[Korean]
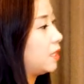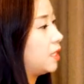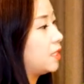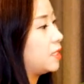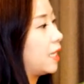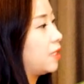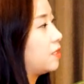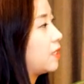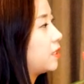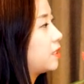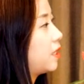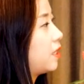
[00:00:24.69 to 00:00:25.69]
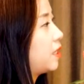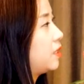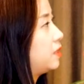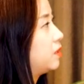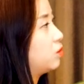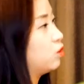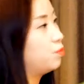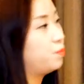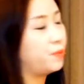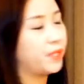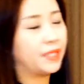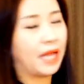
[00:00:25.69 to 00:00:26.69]
이 자연 상태의
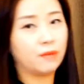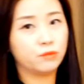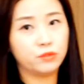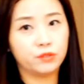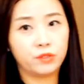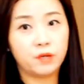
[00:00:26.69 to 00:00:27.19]
굽피 나무